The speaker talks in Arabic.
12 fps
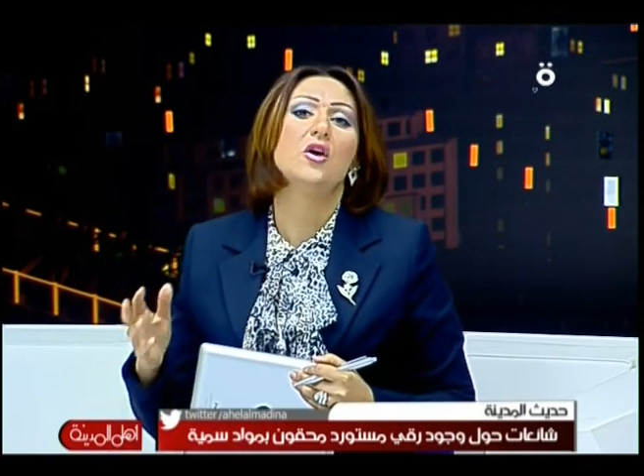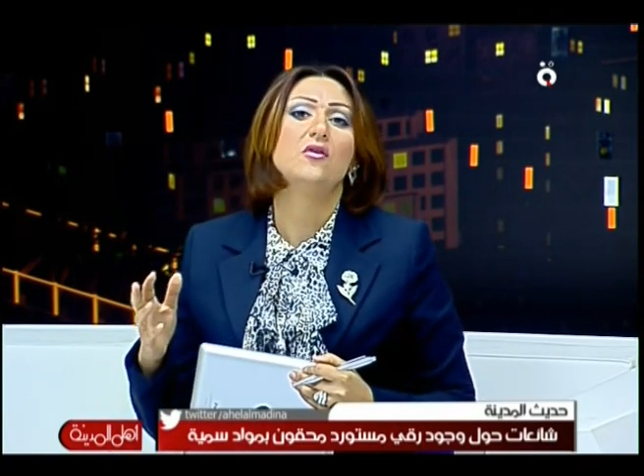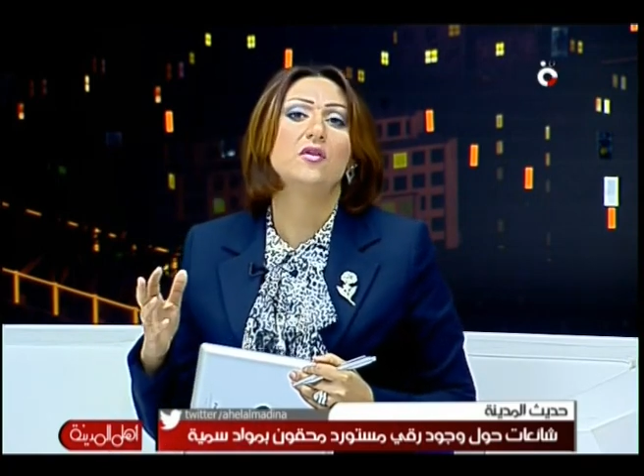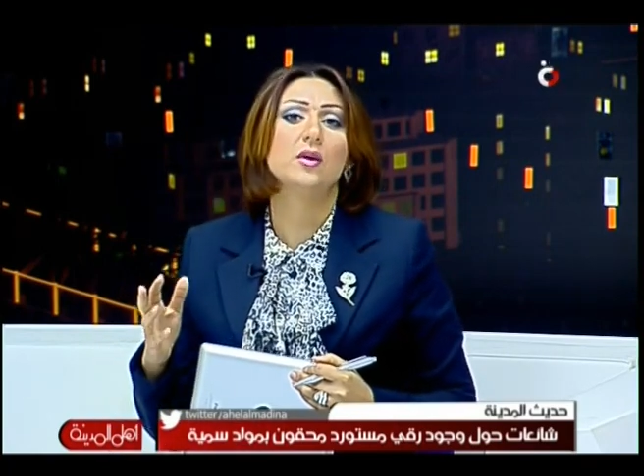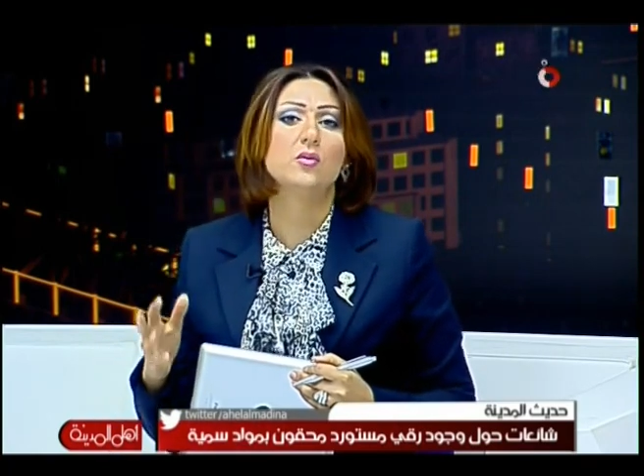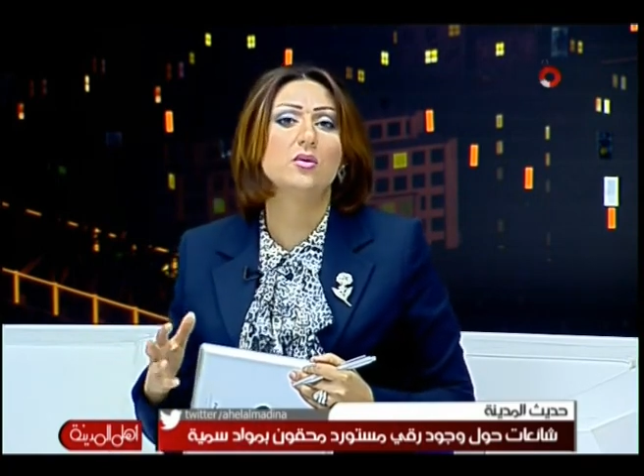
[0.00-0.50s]

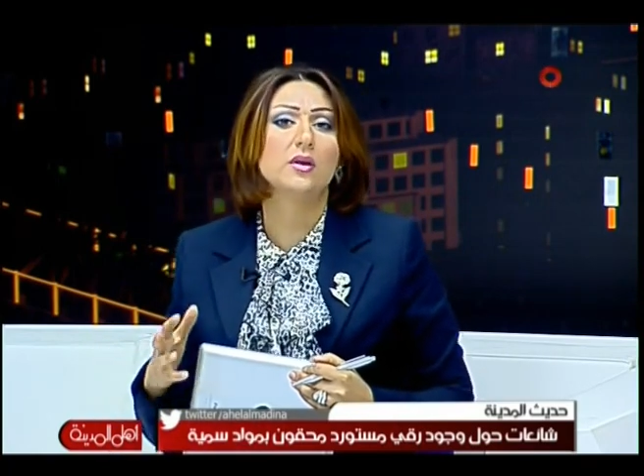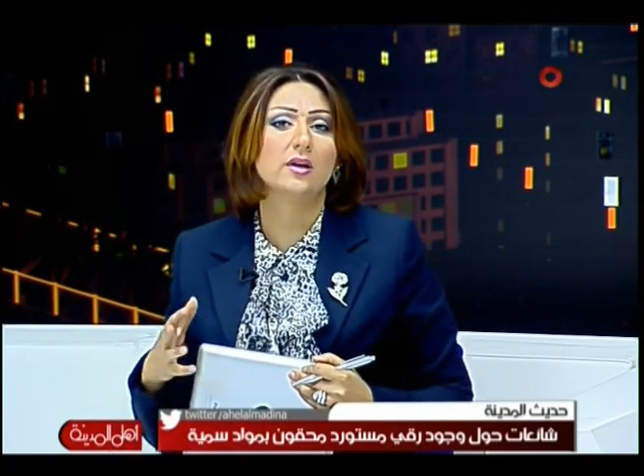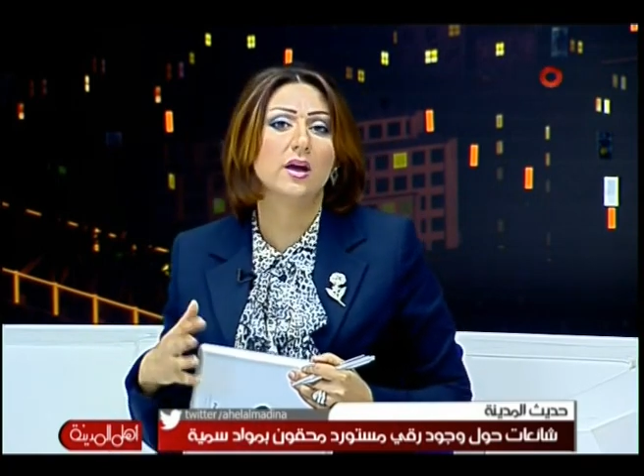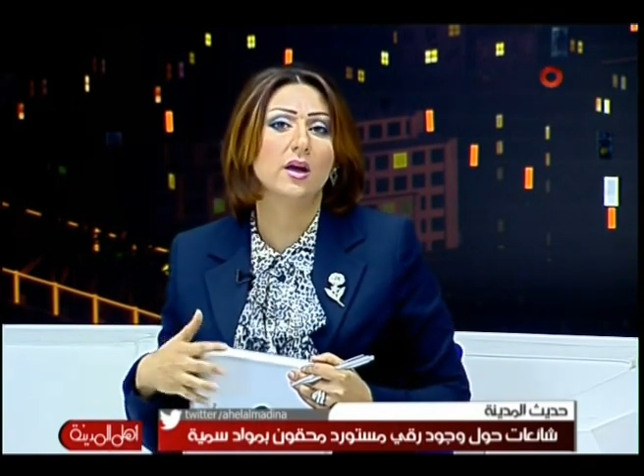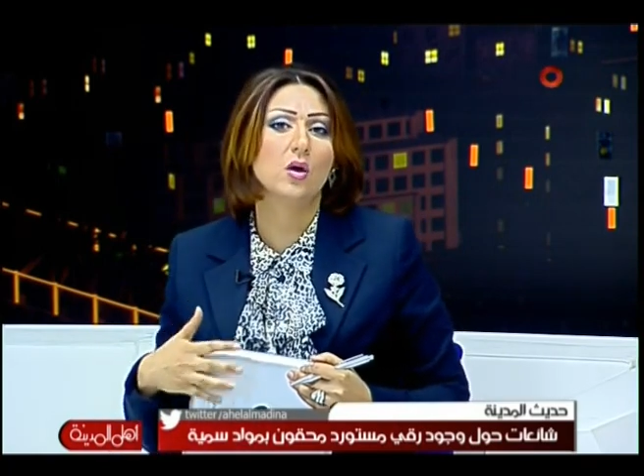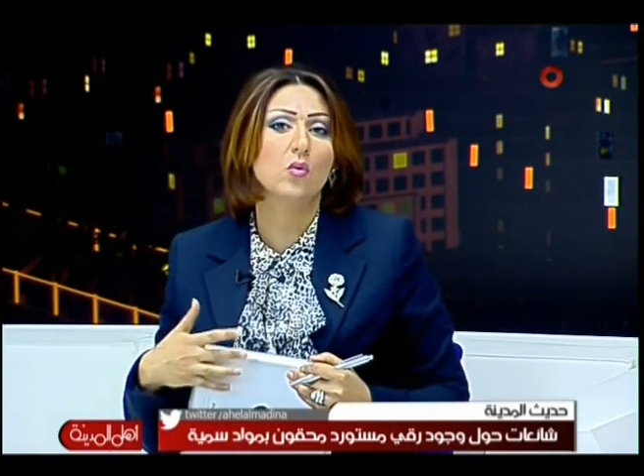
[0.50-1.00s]
فيكون
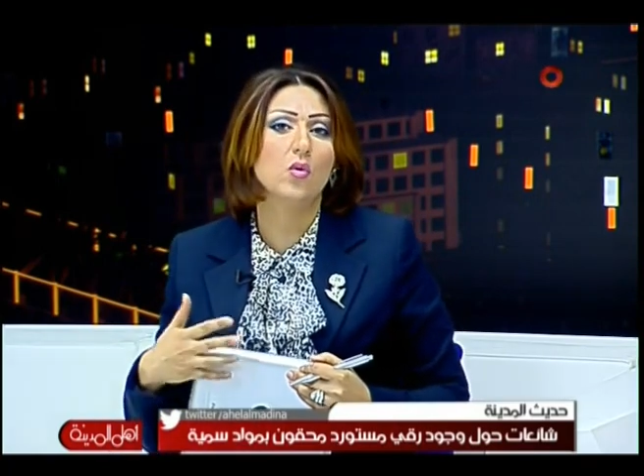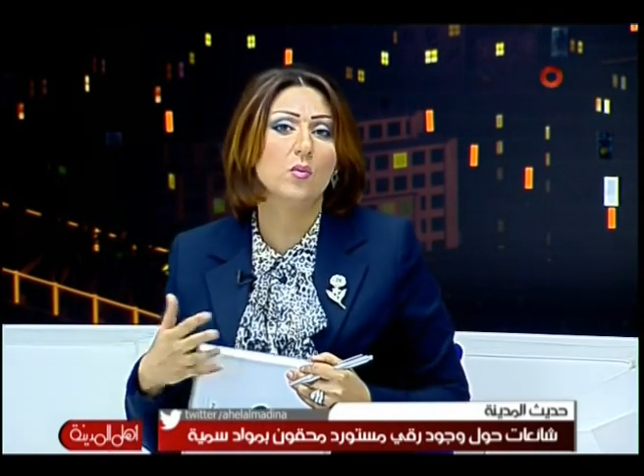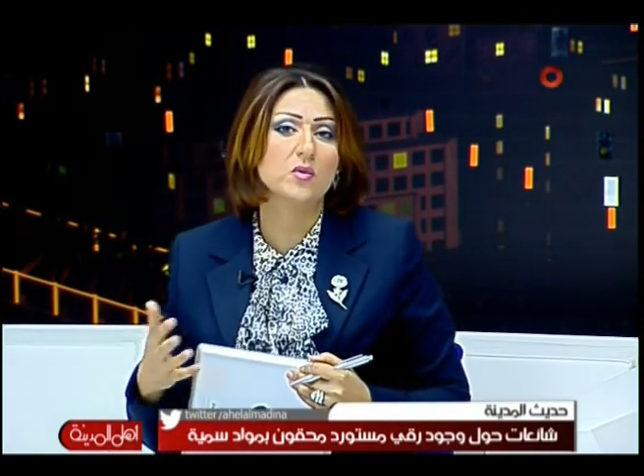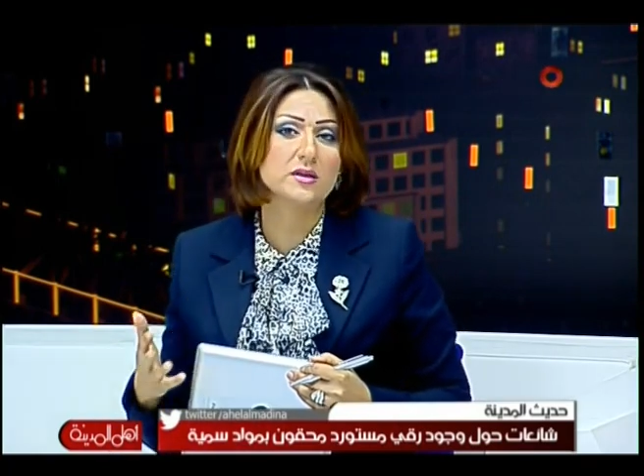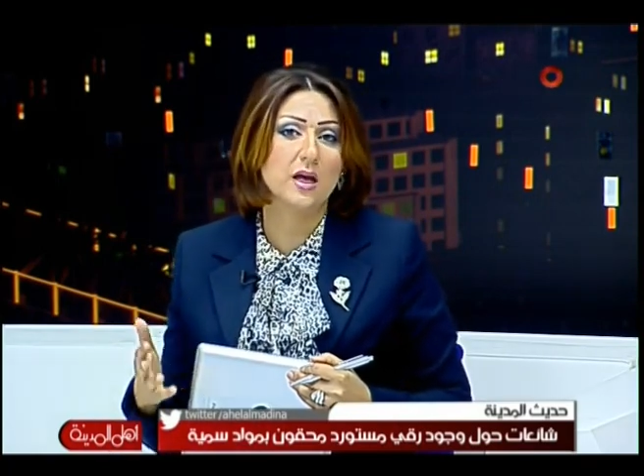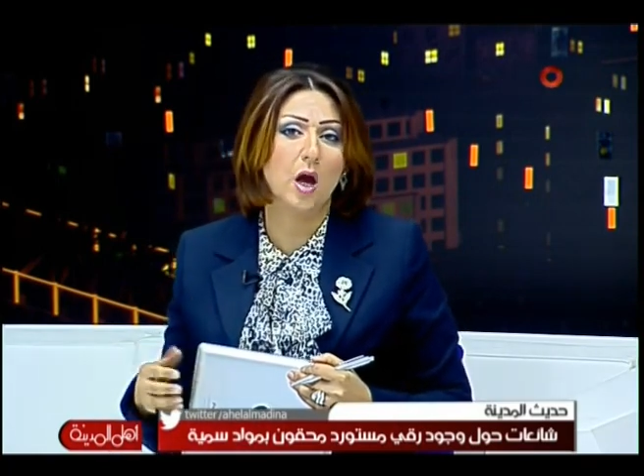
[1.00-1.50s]
الرقي هو
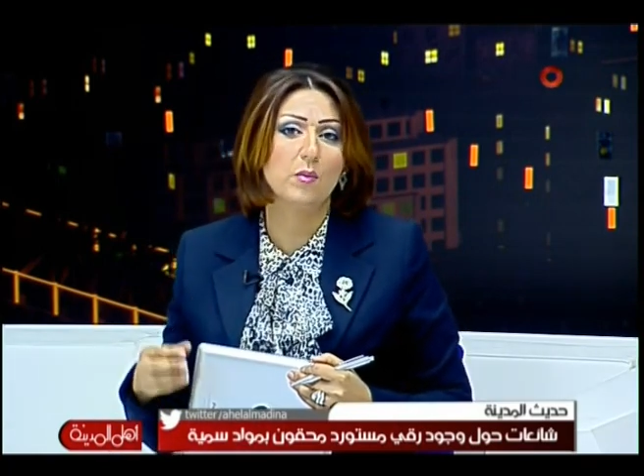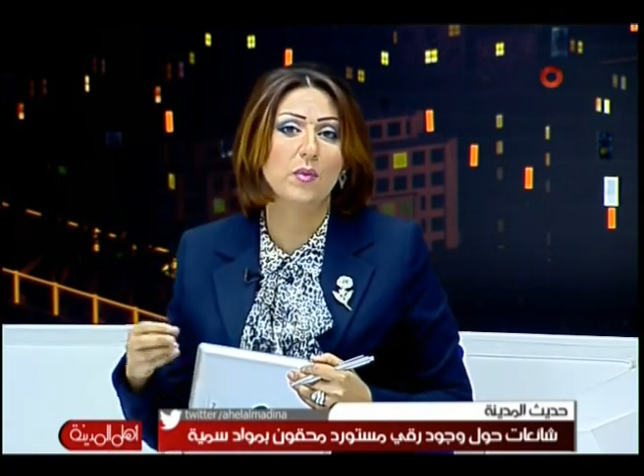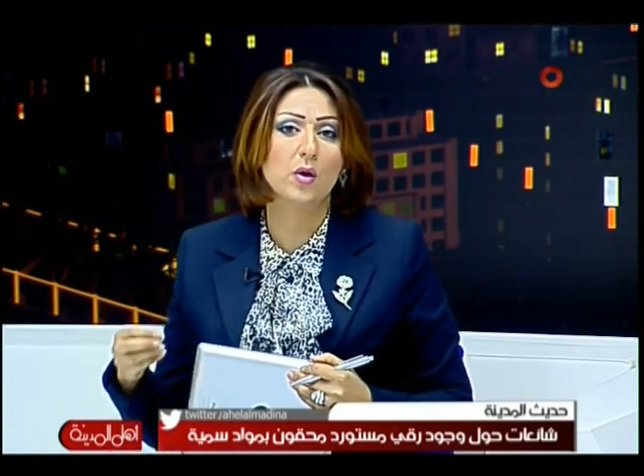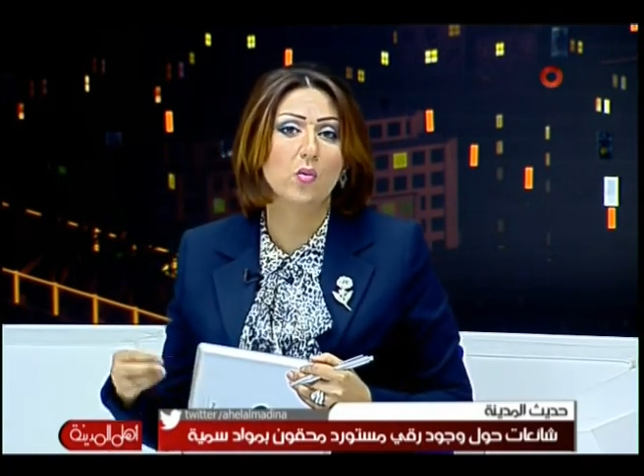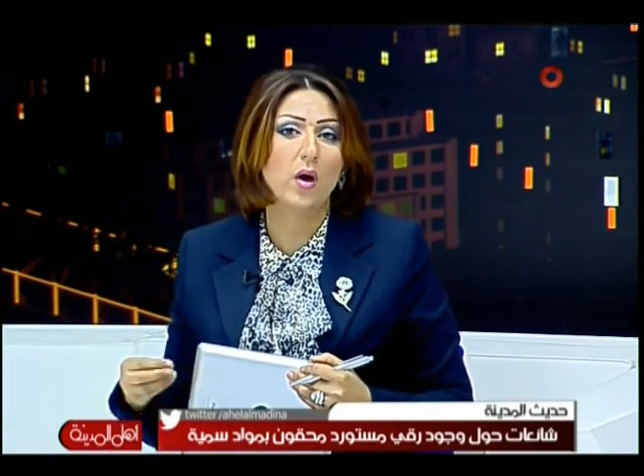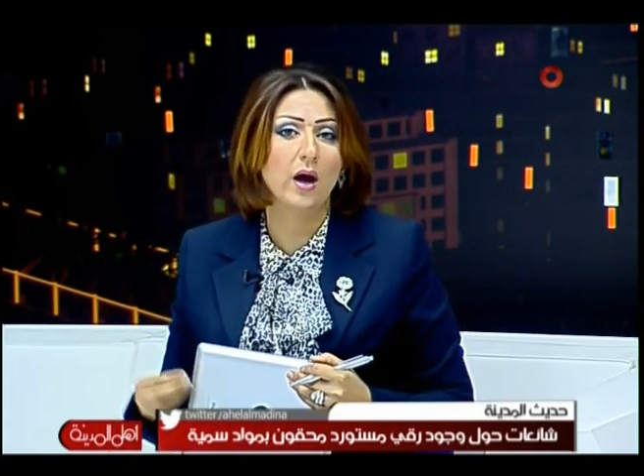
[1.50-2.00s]
مصاحب
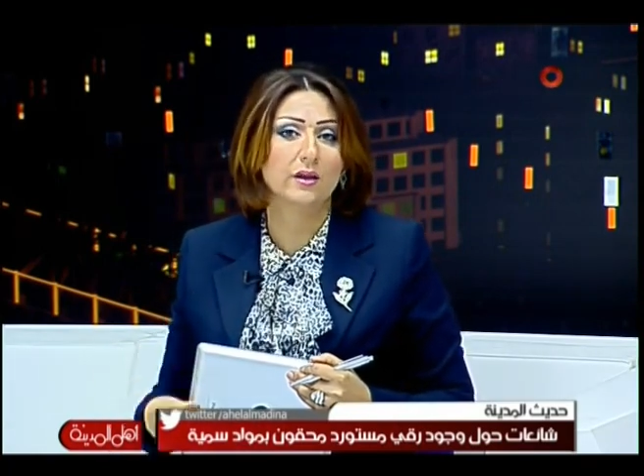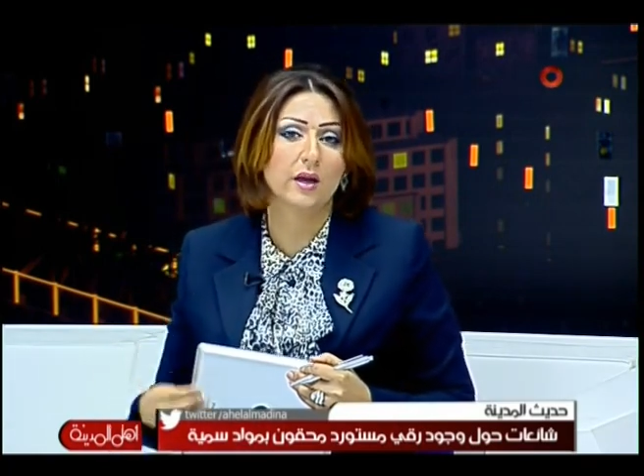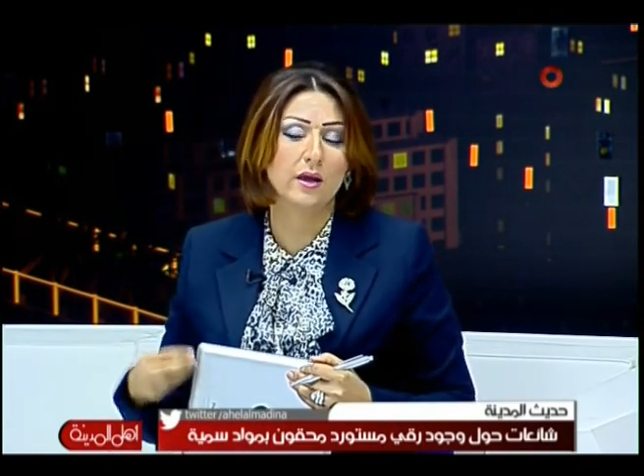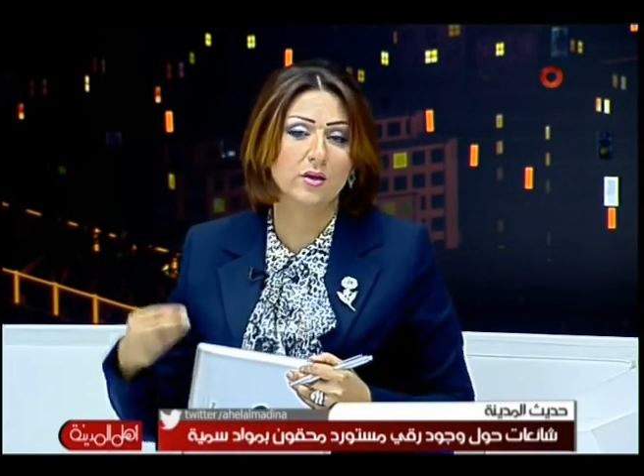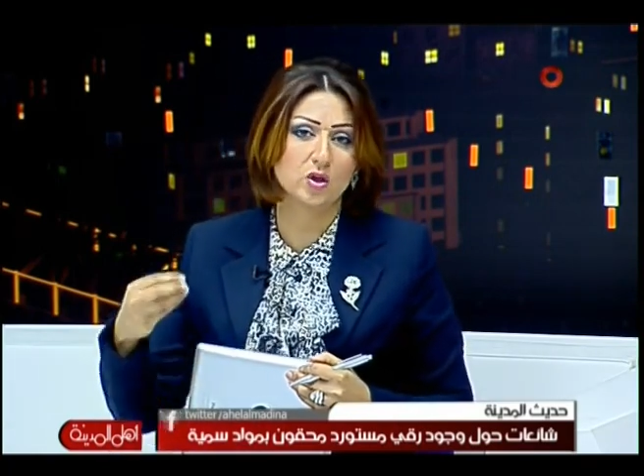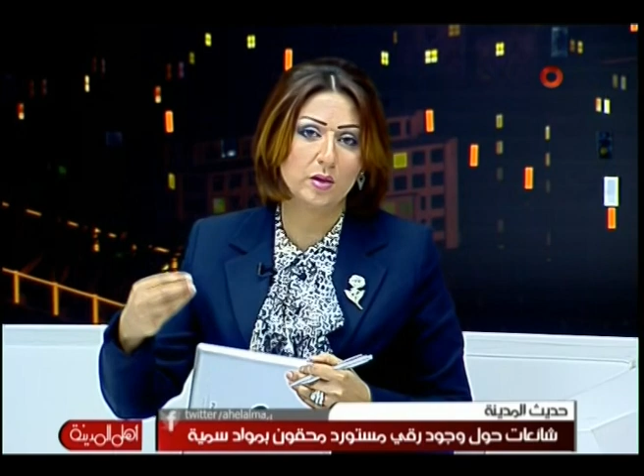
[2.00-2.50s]
ماكو واحد
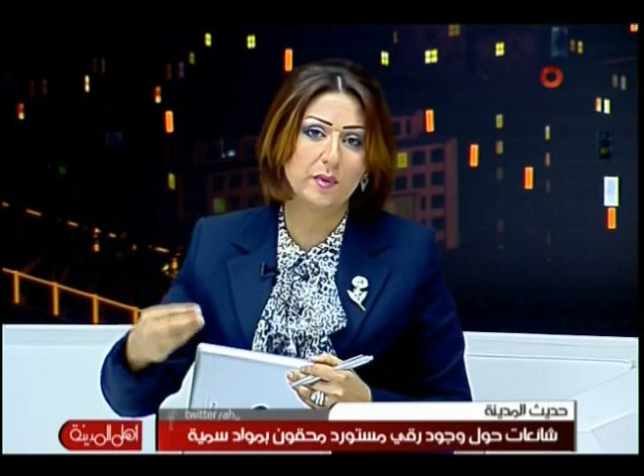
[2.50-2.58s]
راجع